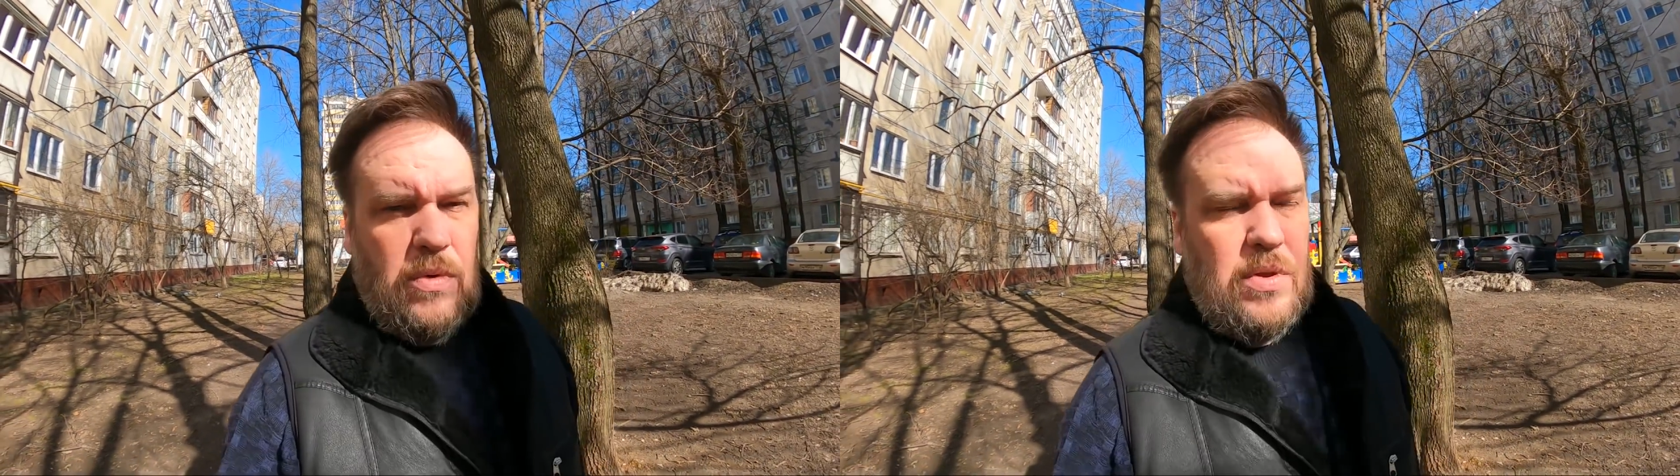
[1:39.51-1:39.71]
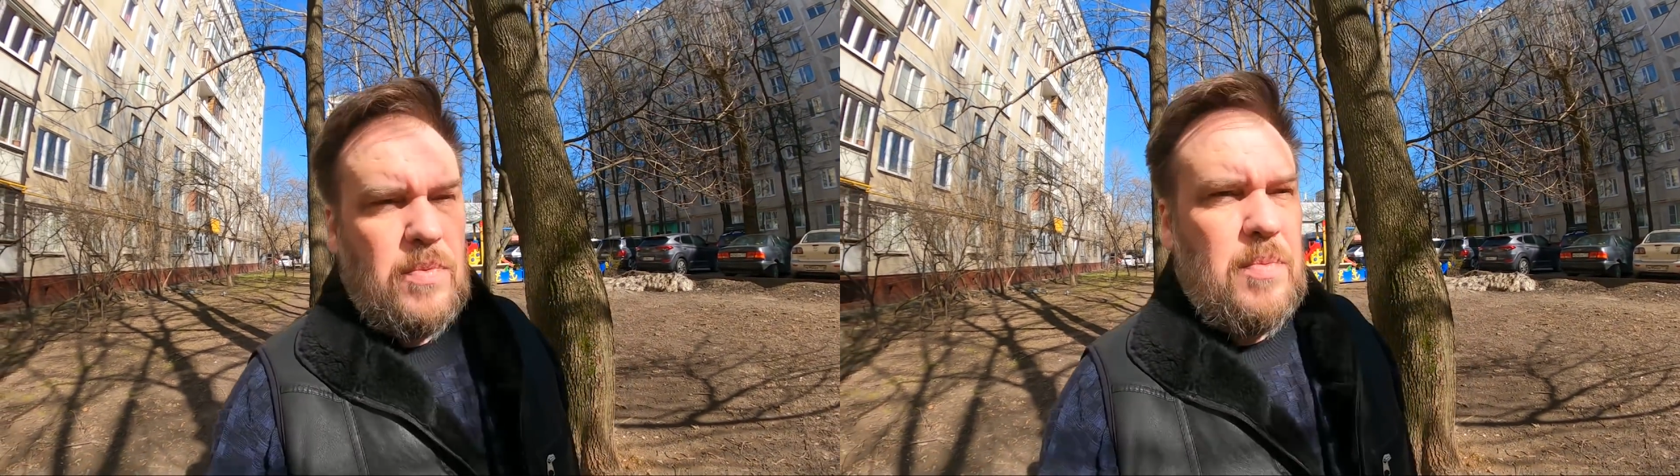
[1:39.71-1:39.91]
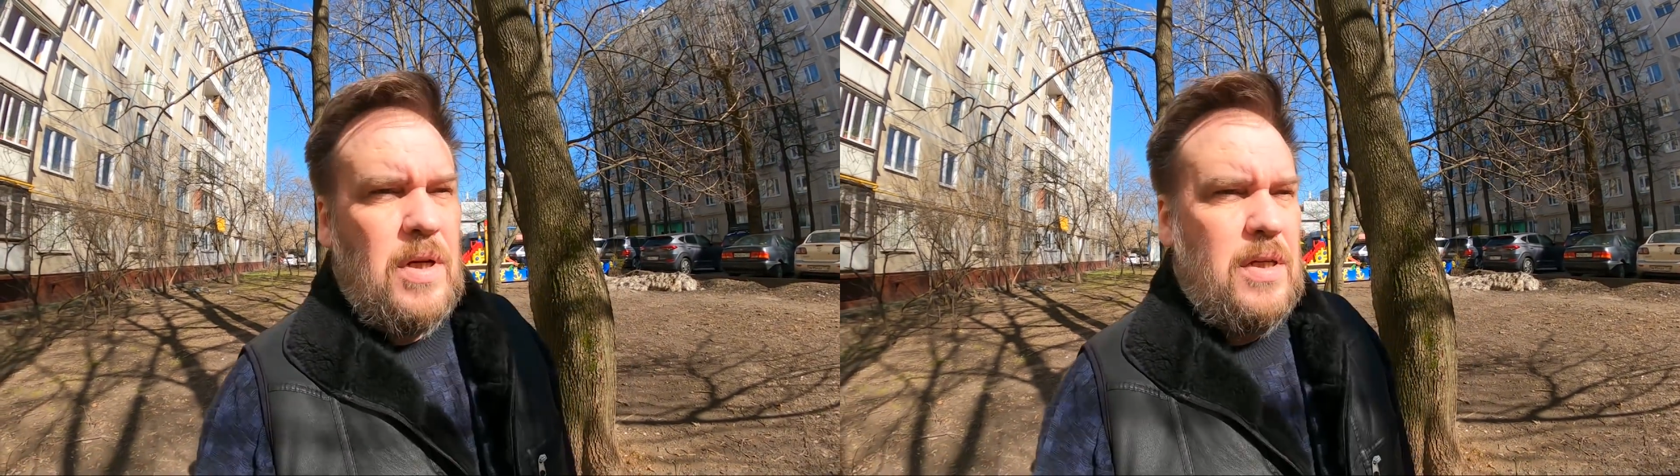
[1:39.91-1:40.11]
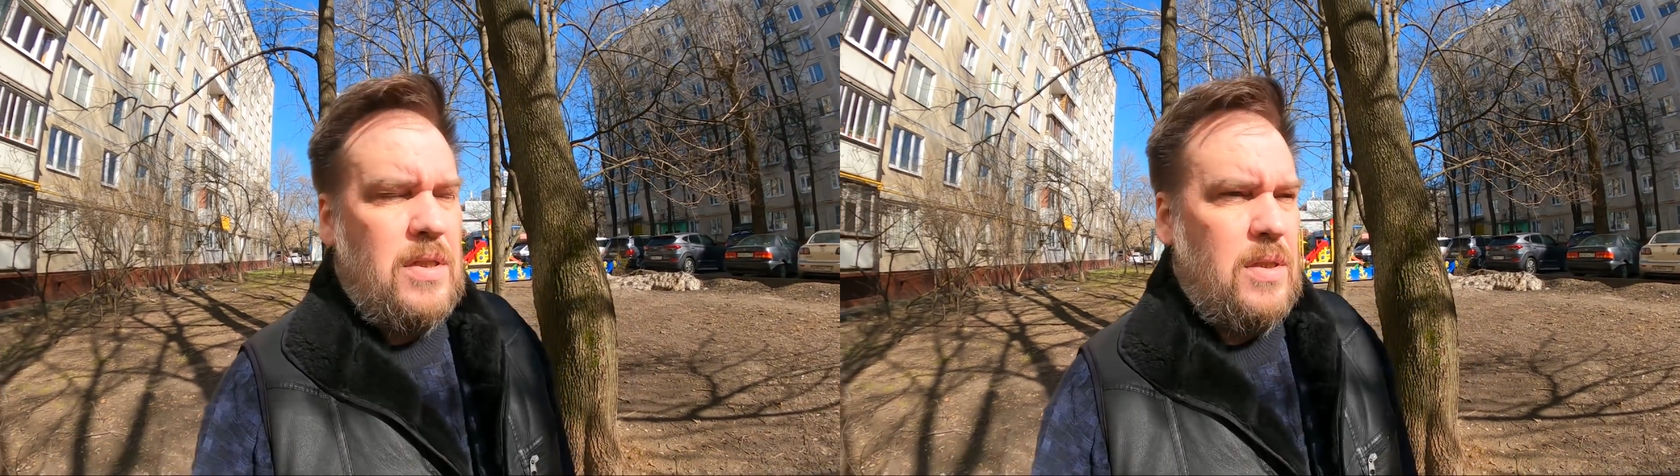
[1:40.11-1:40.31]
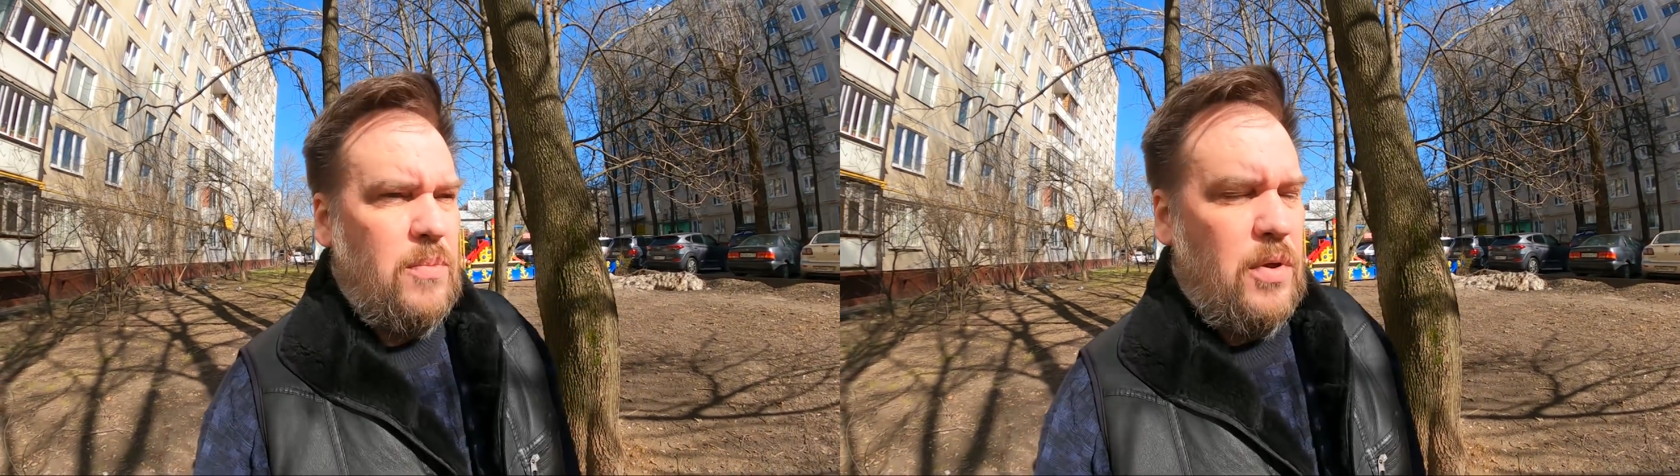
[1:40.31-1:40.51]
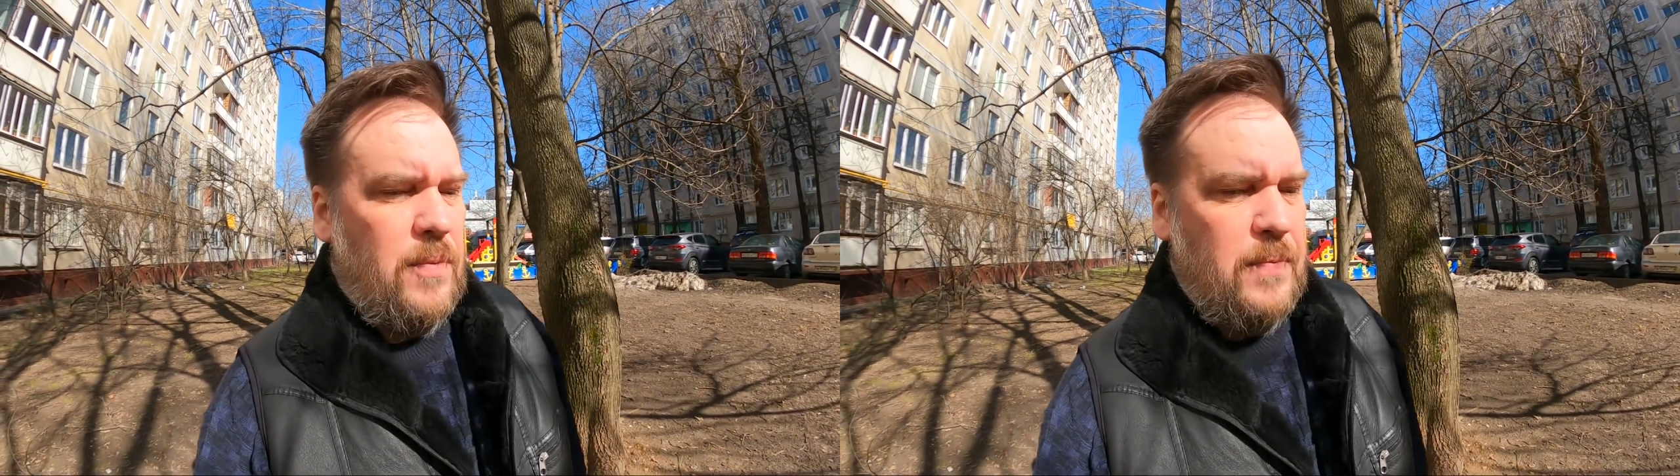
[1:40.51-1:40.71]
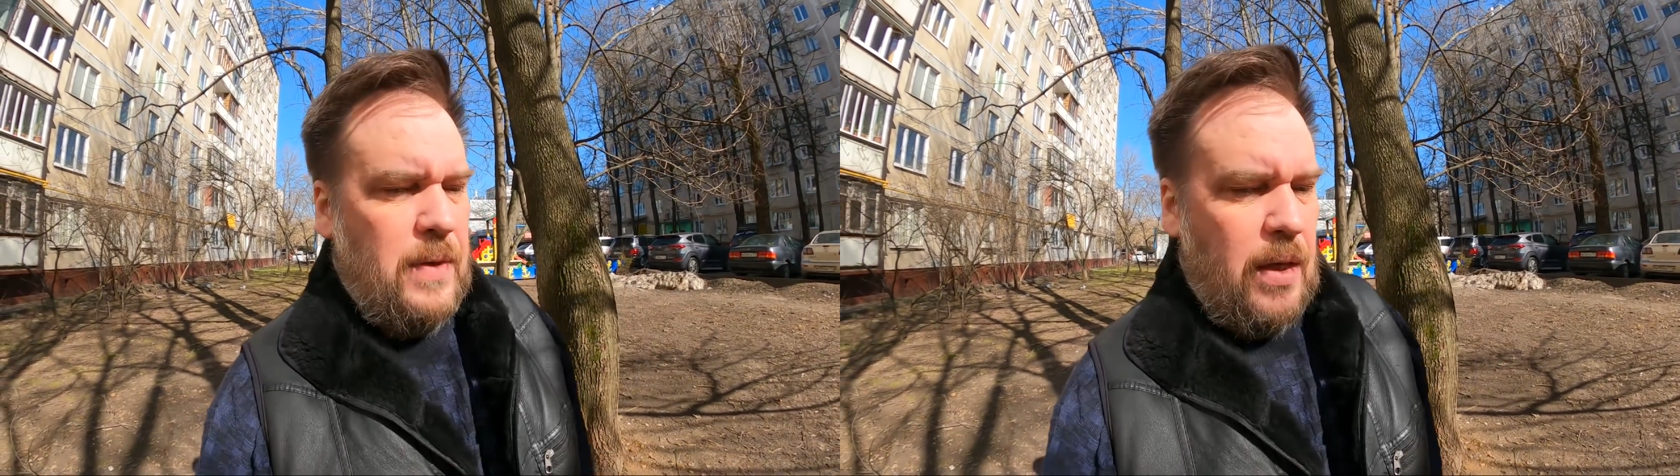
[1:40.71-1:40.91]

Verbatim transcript: То есть мы брали с собой